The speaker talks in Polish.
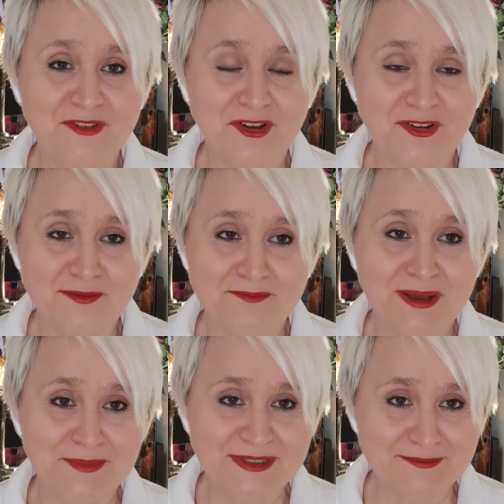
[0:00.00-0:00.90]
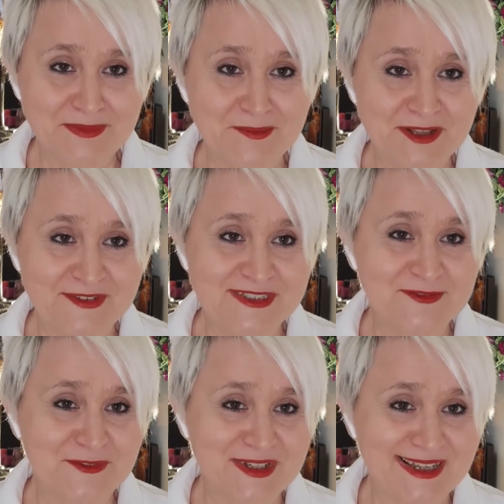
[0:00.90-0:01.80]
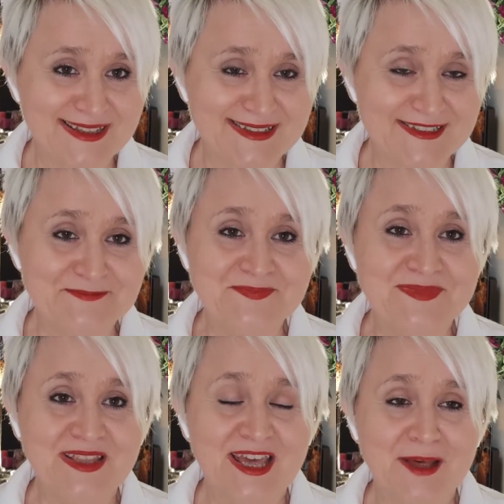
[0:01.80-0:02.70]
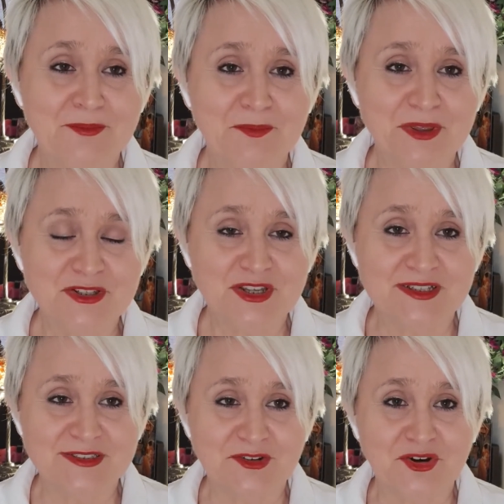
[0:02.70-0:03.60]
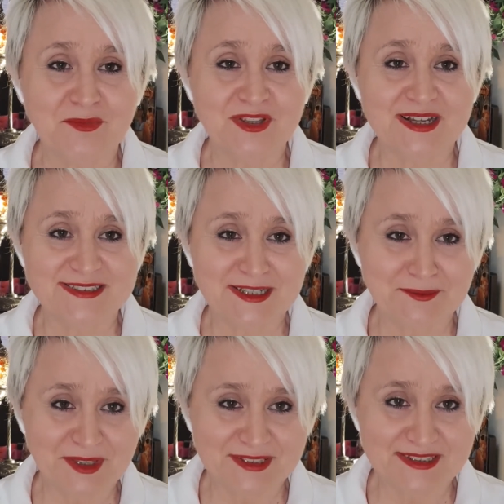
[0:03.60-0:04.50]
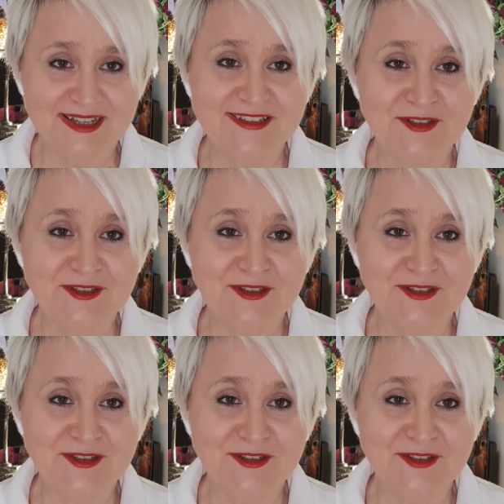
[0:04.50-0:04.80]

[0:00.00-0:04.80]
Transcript: to mamy, mam dla Was dwa warianty. Po pierwsze jest to komunikacja miejska,